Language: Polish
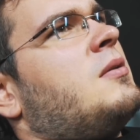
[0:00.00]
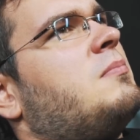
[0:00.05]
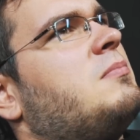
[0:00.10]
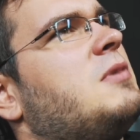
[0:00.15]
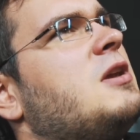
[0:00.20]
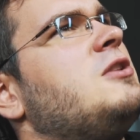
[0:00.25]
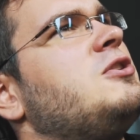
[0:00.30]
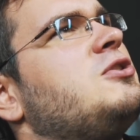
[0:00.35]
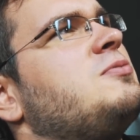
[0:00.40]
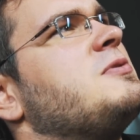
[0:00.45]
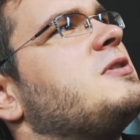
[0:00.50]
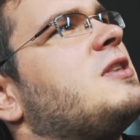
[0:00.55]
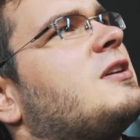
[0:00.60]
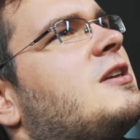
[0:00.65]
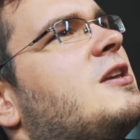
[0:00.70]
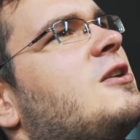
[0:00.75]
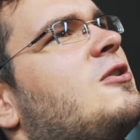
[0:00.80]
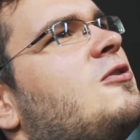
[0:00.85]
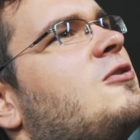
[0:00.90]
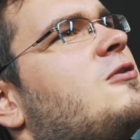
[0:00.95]
Mieliśmy
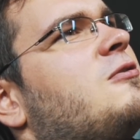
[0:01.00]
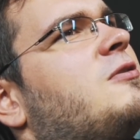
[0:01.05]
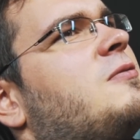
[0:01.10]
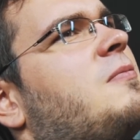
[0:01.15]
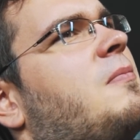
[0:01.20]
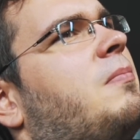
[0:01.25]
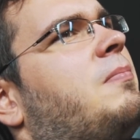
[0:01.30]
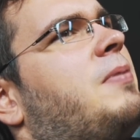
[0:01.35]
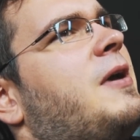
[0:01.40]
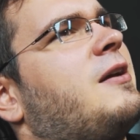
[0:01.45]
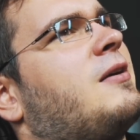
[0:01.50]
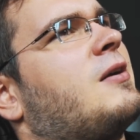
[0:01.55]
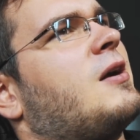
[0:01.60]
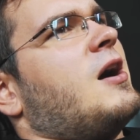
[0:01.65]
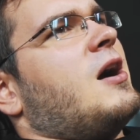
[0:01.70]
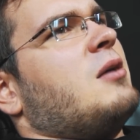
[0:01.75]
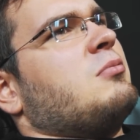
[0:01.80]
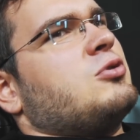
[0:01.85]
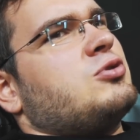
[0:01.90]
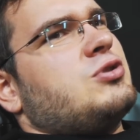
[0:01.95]
takiego
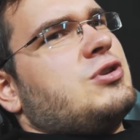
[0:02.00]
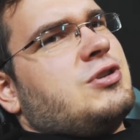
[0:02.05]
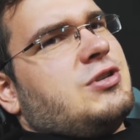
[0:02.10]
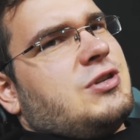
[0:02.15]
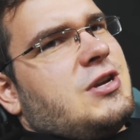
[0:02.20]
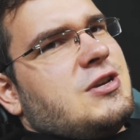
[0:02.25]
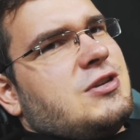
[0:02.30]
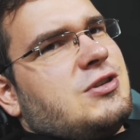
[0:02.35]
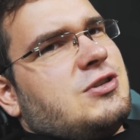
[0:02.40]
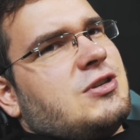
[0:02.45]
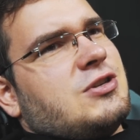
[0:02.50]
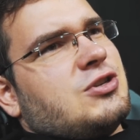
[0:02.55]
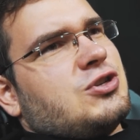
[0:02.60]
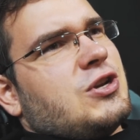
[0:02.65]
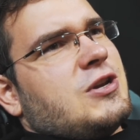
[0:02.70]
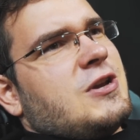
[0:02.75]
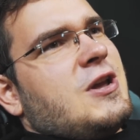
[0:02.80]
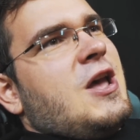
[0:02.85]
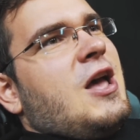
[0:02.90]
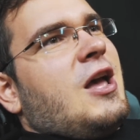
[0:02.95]
pecha, a może szczęście,
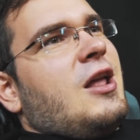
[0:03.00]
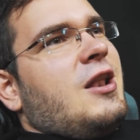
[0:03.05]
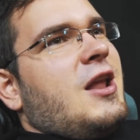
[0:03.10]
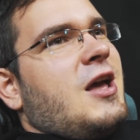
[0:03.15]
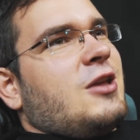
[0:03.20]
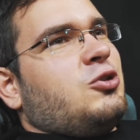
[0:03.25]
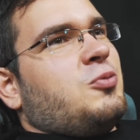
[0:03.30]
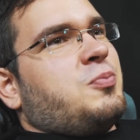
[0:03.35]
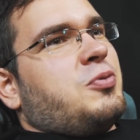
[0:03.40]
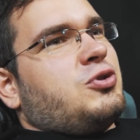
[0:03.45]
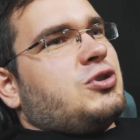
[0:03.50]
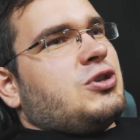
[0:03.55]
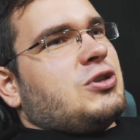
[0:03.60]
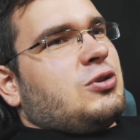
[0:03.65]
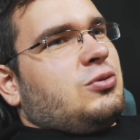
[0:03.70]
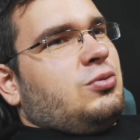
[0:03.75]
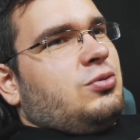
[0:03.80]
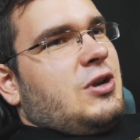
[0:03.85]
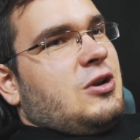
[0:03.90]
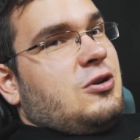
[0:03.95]
że lato,
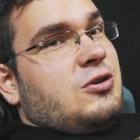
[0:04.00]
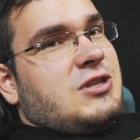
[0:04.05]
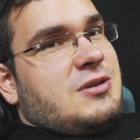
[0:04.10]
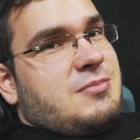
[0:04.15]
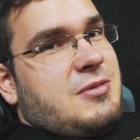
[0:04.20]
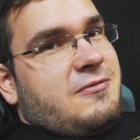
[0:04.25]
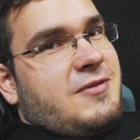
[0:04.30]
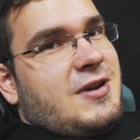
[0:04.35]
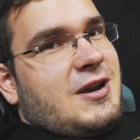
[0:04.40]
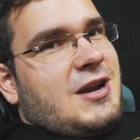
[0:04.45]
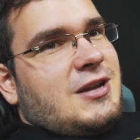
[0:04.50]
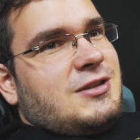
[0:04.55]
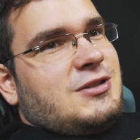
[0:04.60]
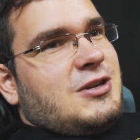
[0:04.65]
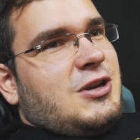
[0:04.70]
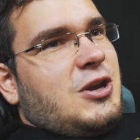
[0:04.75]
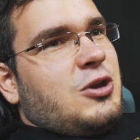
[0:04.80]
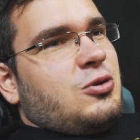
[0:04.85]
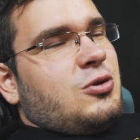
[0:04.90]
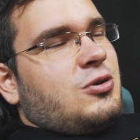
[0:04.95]
podczas którego same
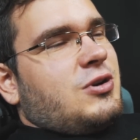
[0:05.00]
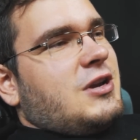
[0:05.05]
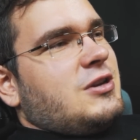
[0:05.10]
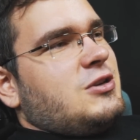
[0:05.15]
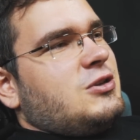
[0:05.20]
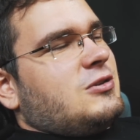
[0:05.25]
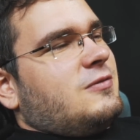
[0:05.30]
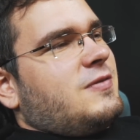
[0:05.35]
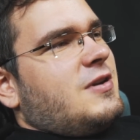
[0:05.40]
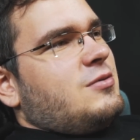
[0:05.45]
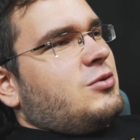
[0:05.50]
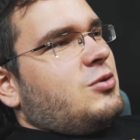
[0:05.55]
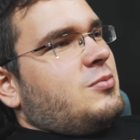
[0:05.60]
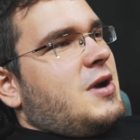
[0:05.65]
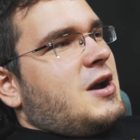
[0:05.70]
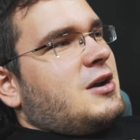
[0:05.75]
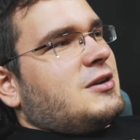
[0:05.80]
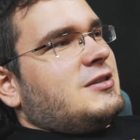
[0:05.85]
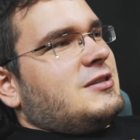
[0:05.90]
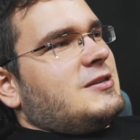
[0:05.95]
wakacje, kiedy organizowałem tą
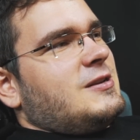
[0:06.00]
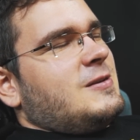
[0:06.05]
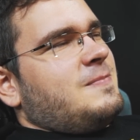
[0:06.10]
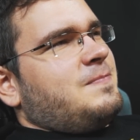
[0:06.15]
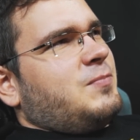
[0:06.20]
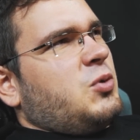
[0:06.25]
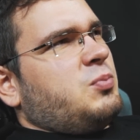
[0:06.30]
akcję,